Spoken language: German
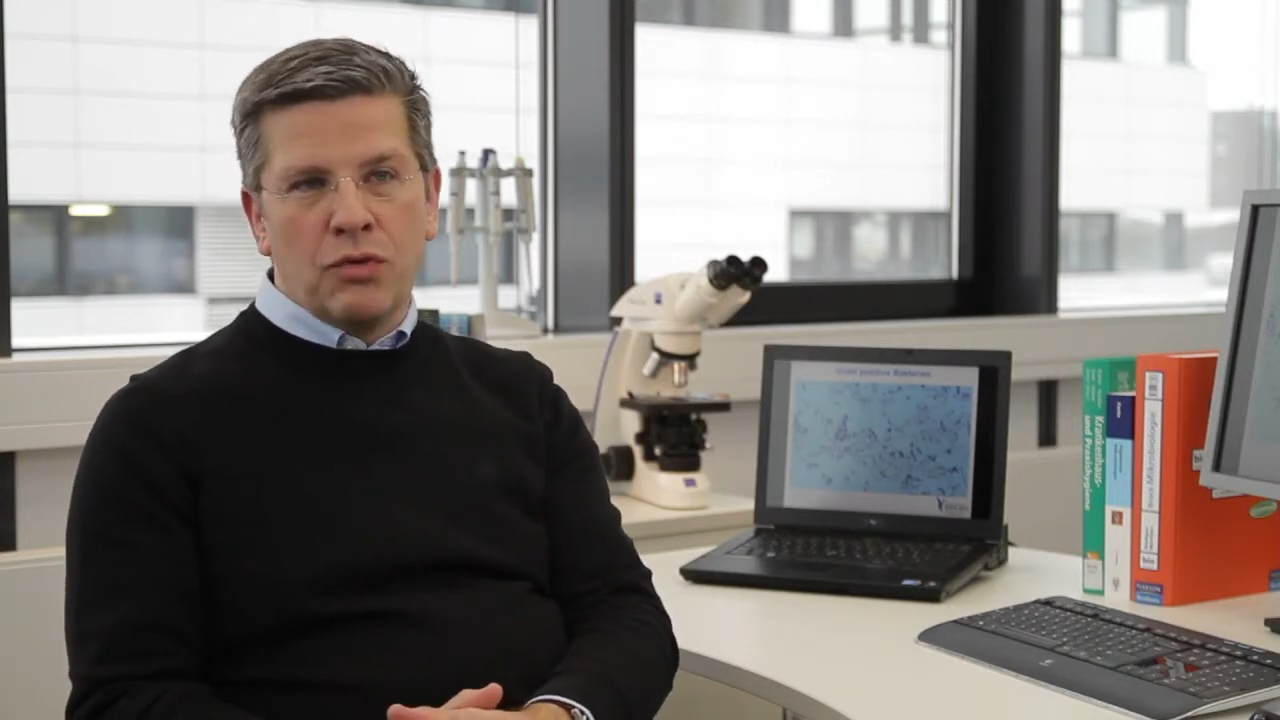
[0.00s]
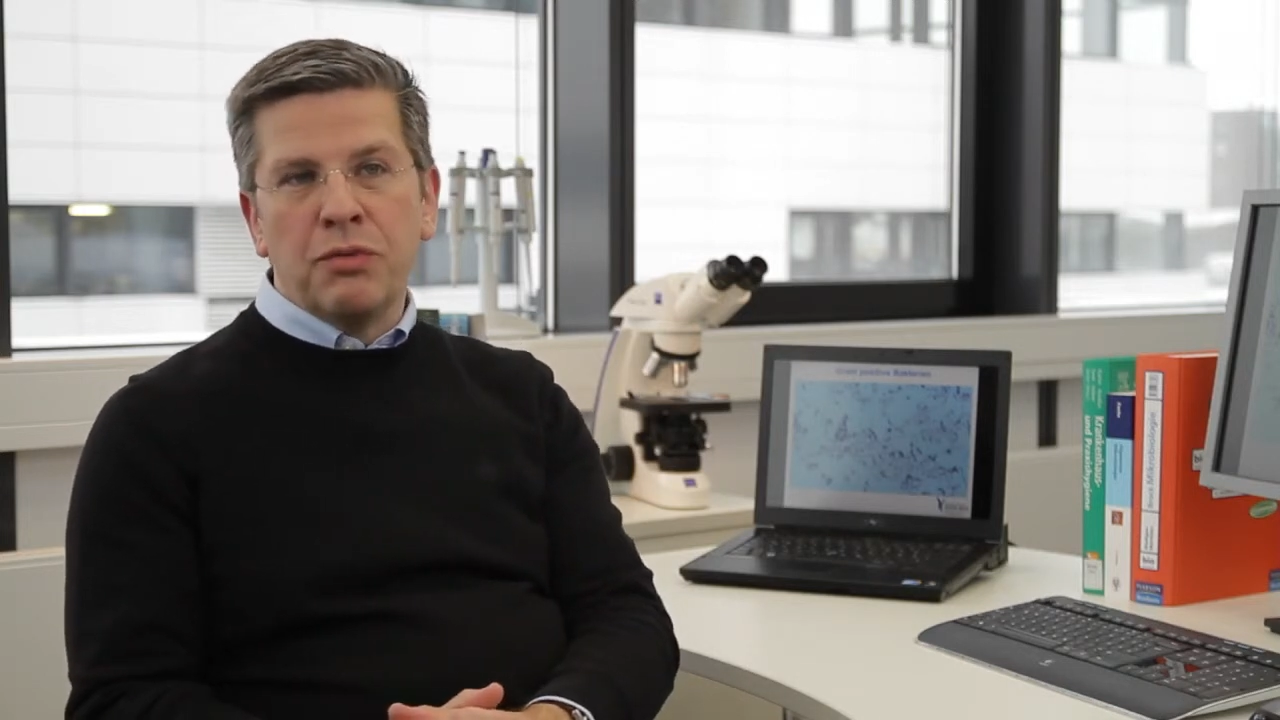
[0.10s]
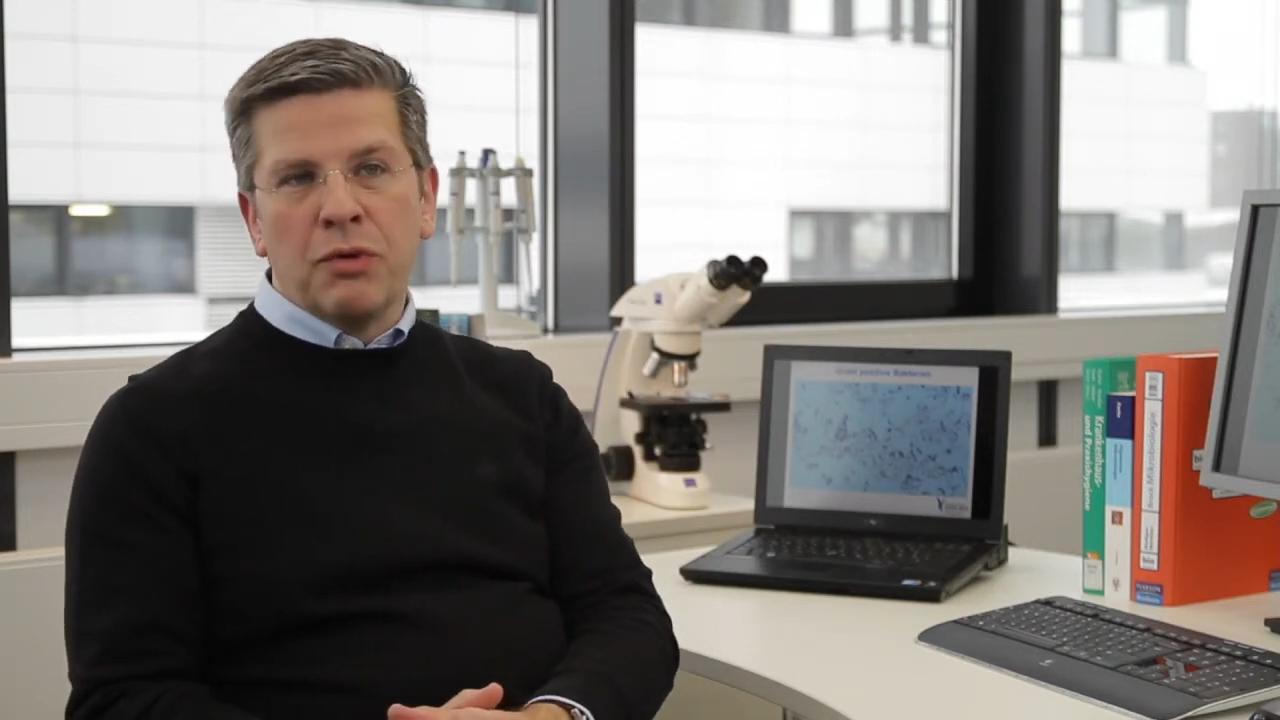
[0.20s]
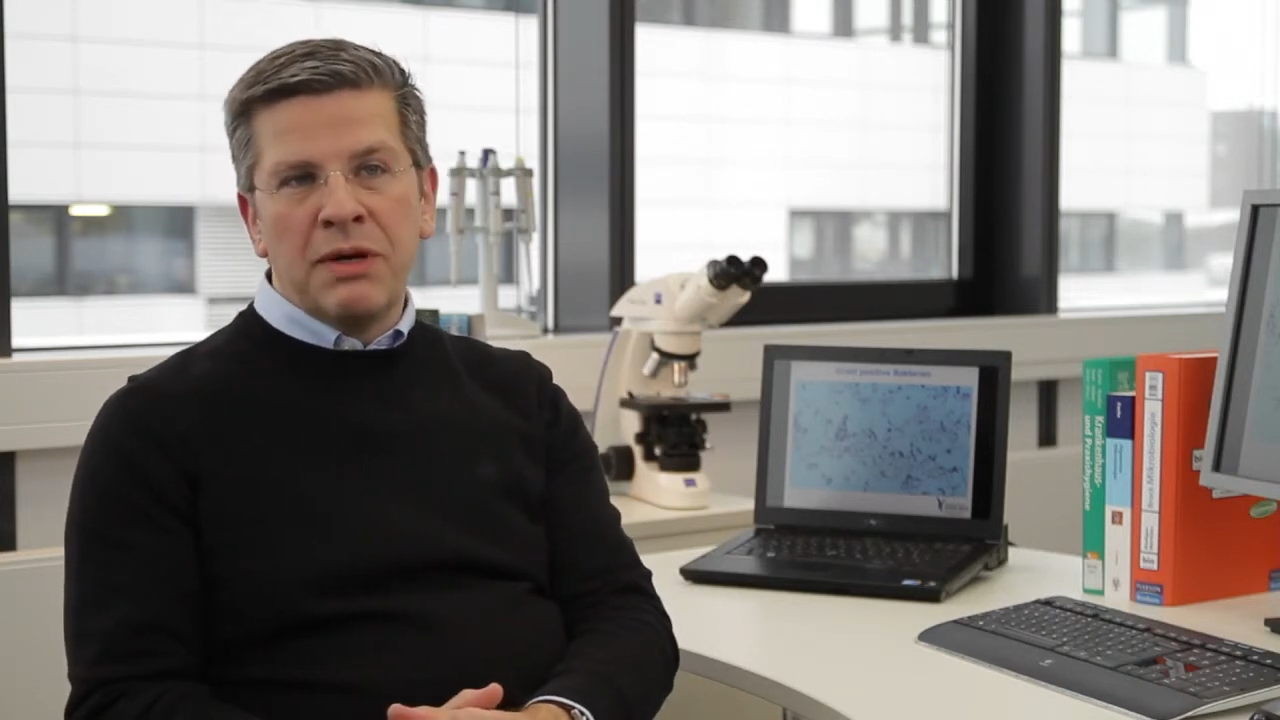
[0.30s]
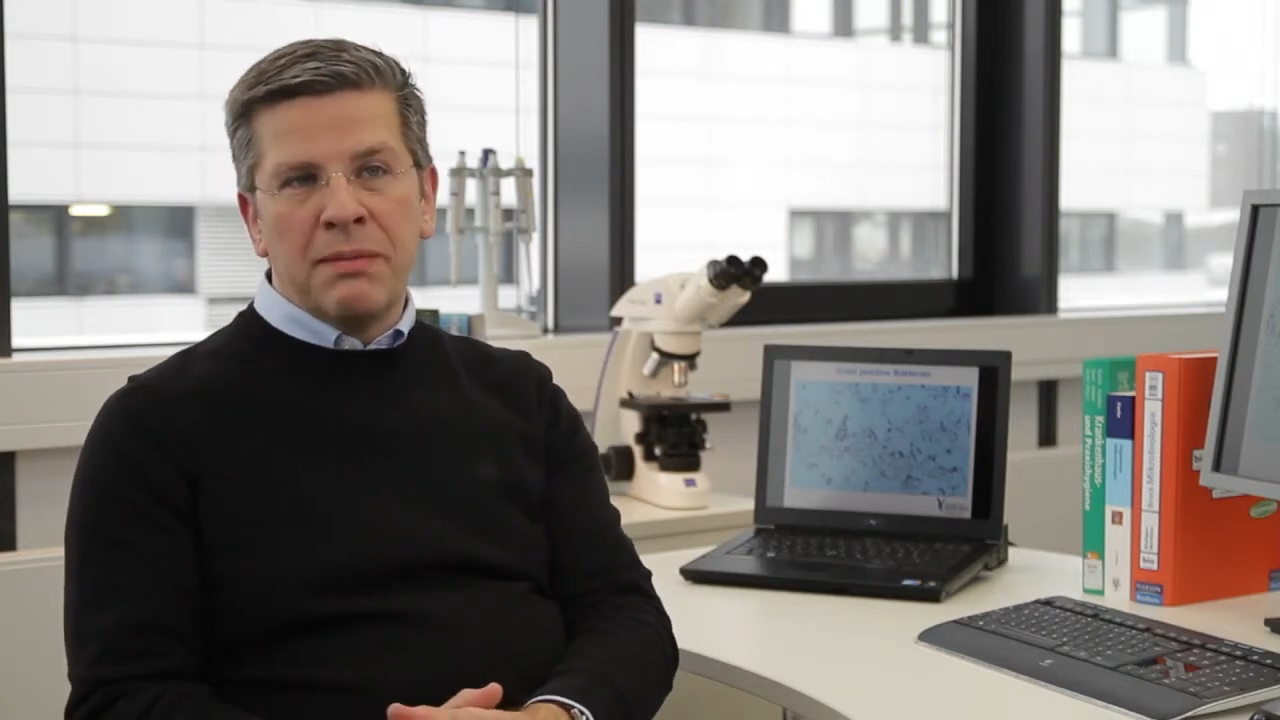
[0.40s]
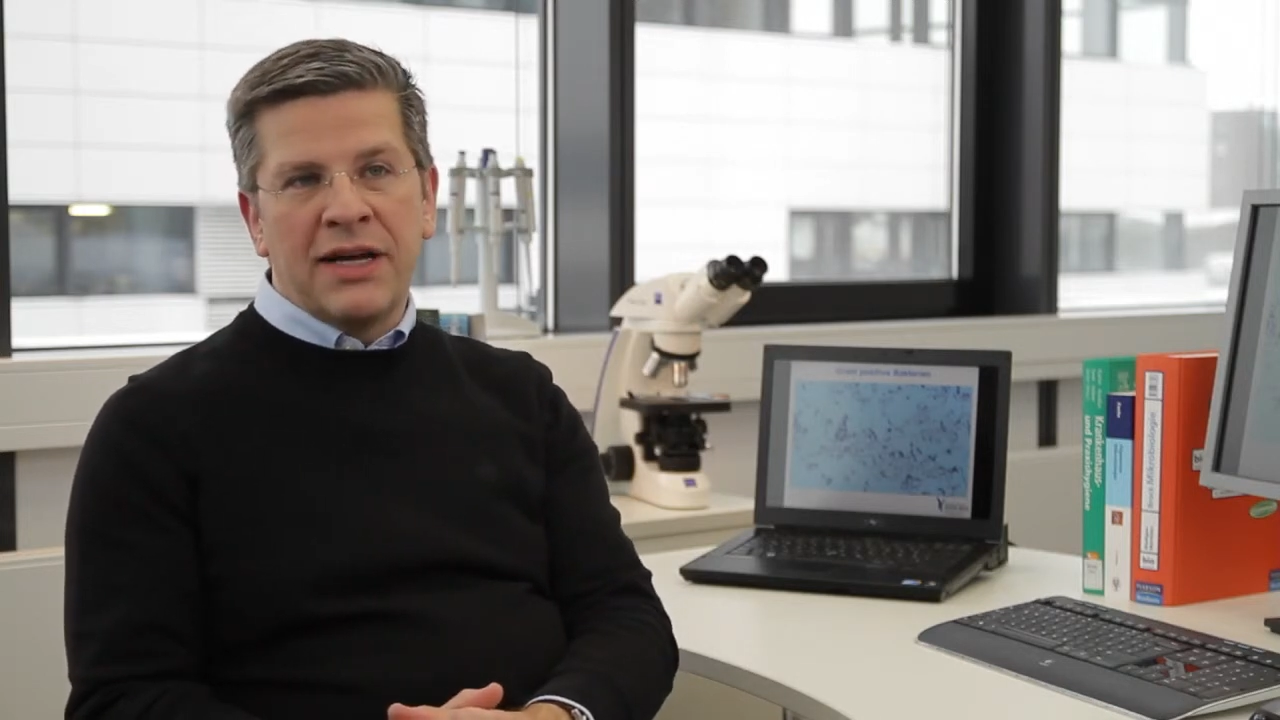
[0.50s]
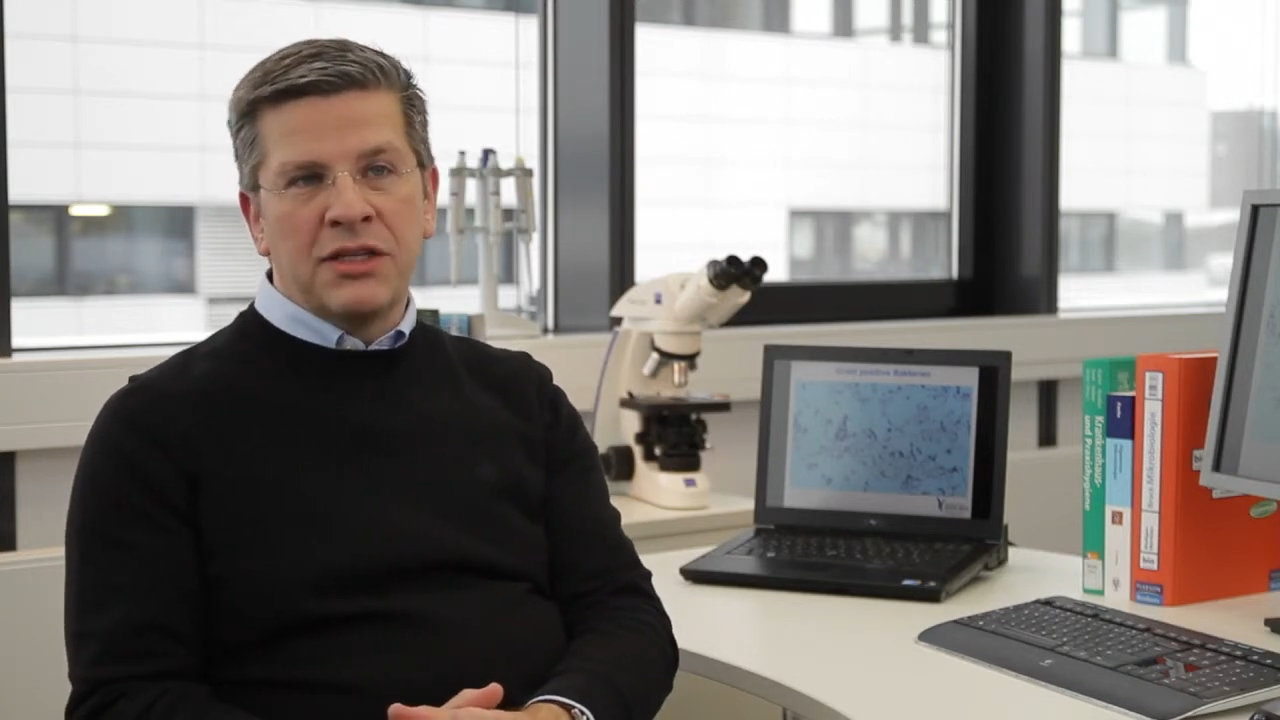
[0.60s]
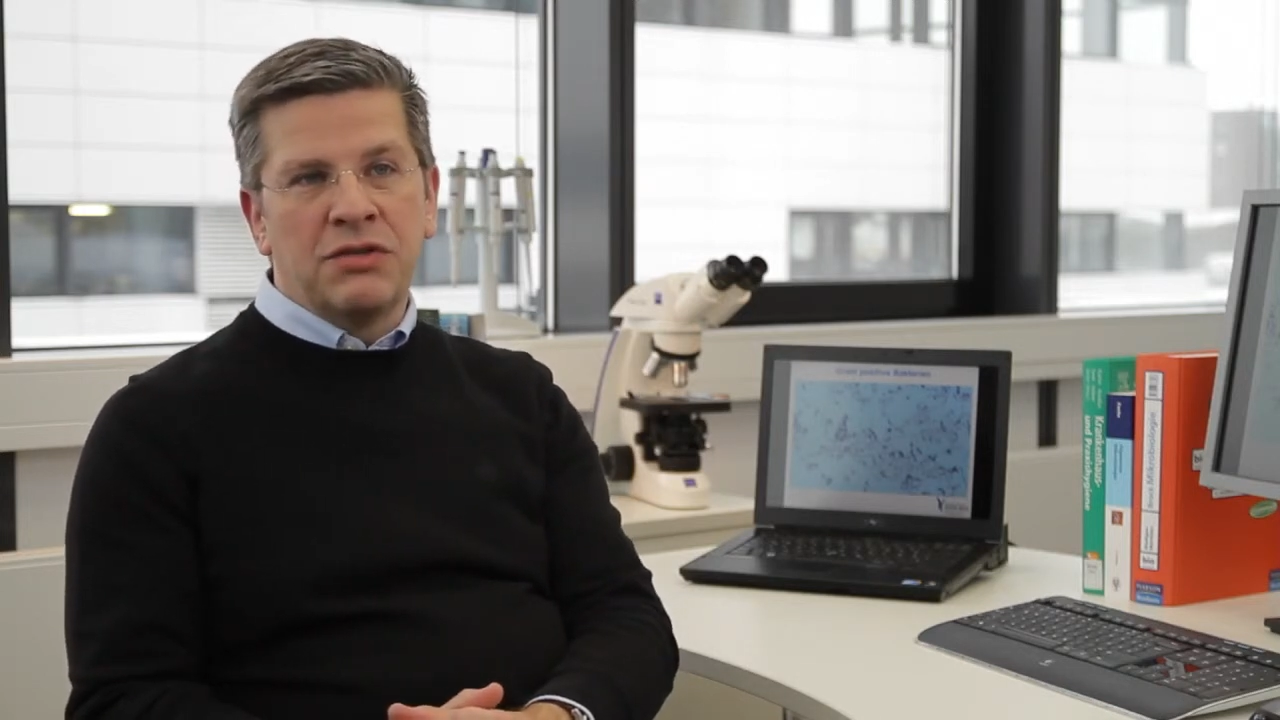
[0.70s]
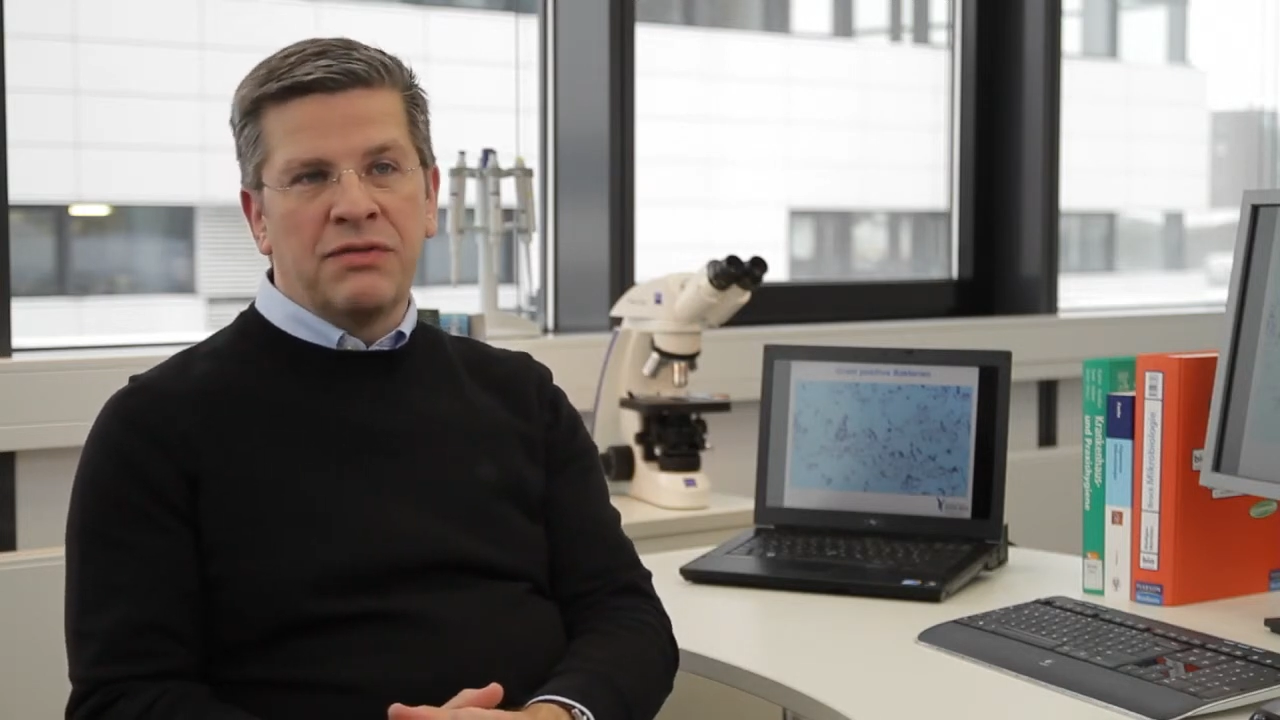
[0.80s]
unproblematisch